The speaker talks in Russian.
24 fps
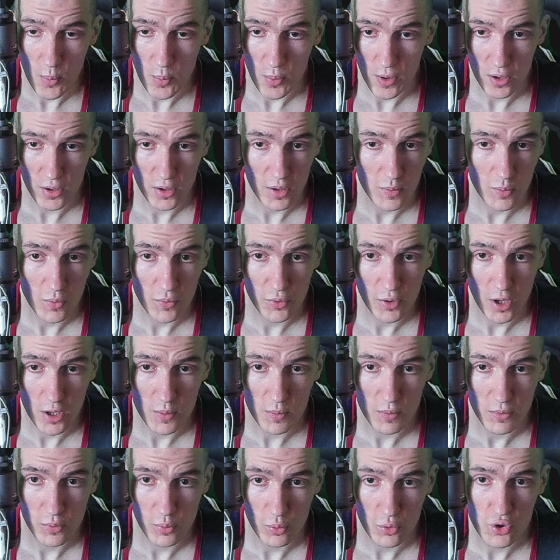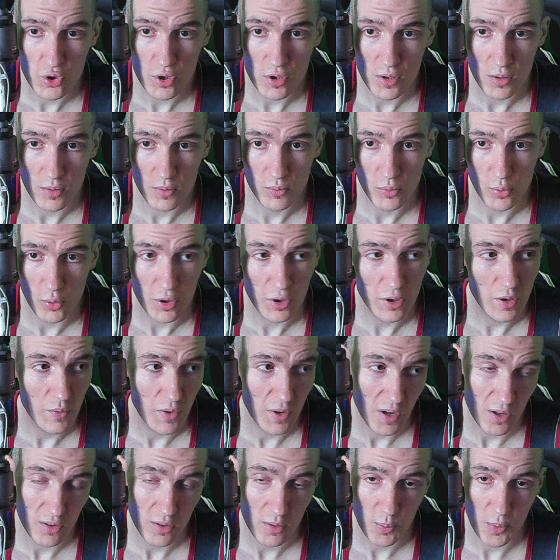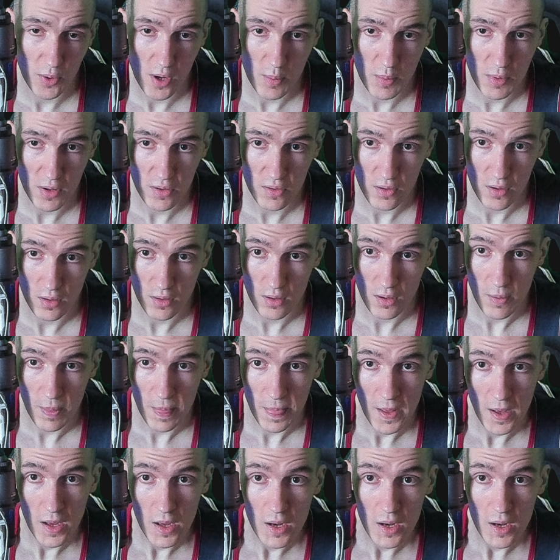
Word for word: Поэтому в данном случае только вариант приобретения.